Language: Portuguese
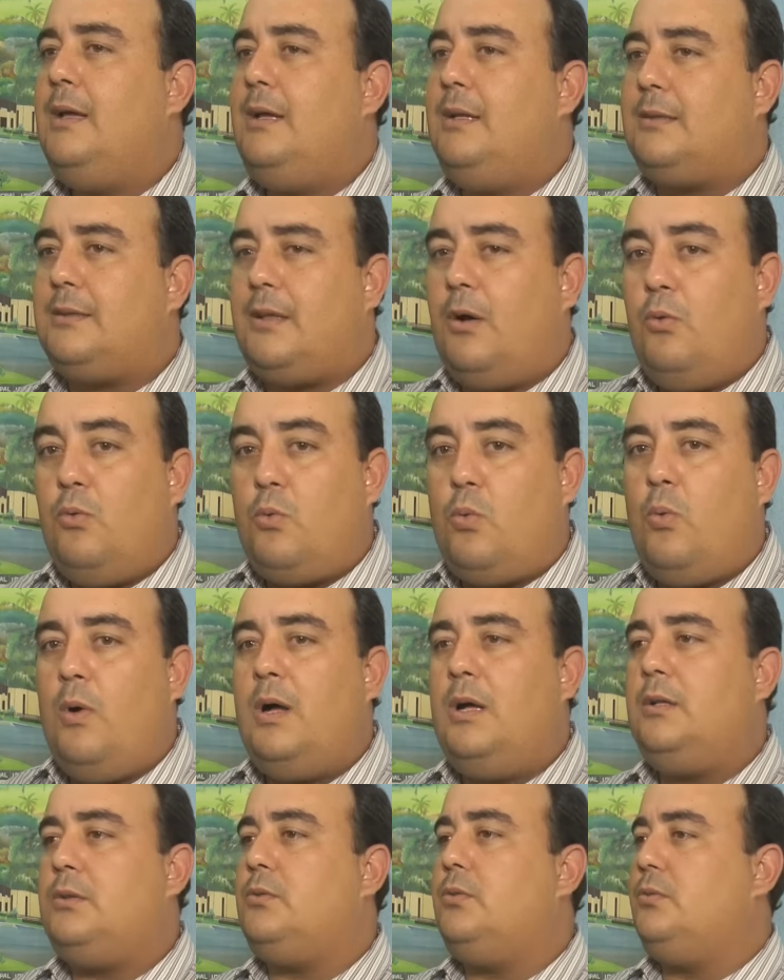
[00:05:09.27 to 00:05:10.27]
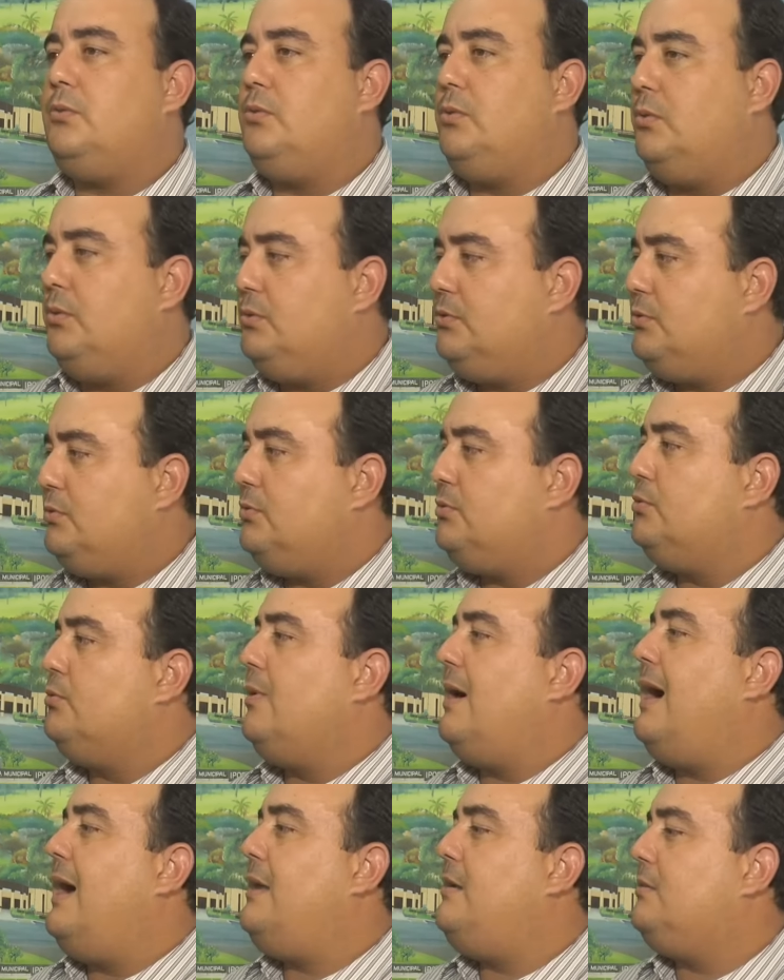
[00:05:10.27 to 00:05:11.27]
e tão quanto dos
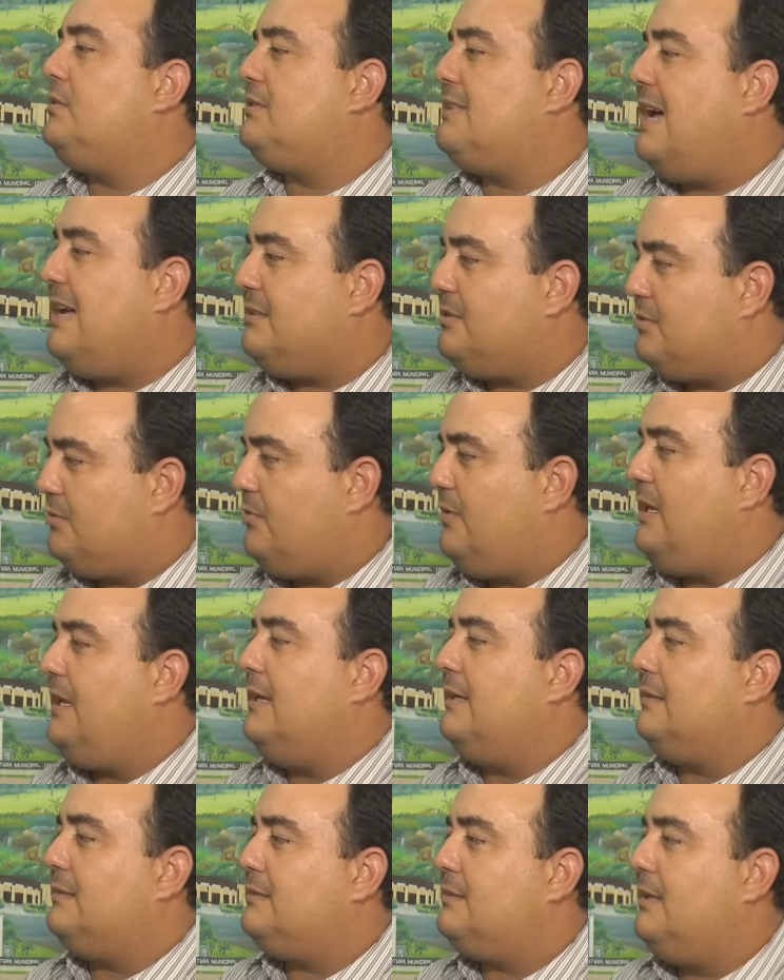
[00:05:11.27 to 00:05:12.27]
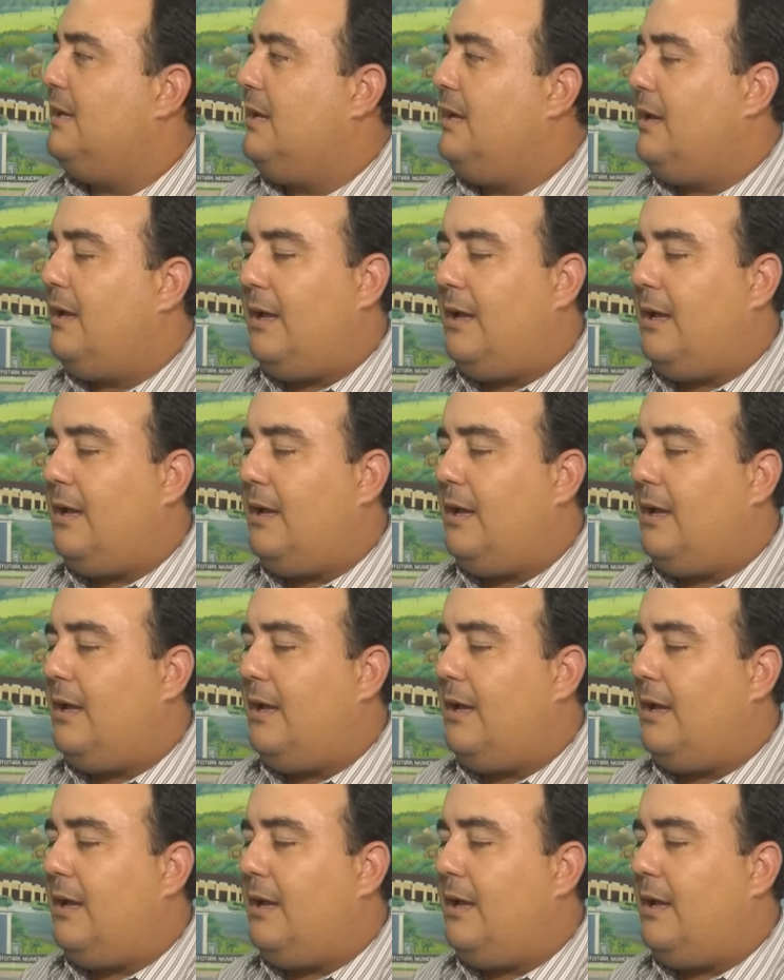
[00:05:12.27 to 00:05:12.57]
usuários das vias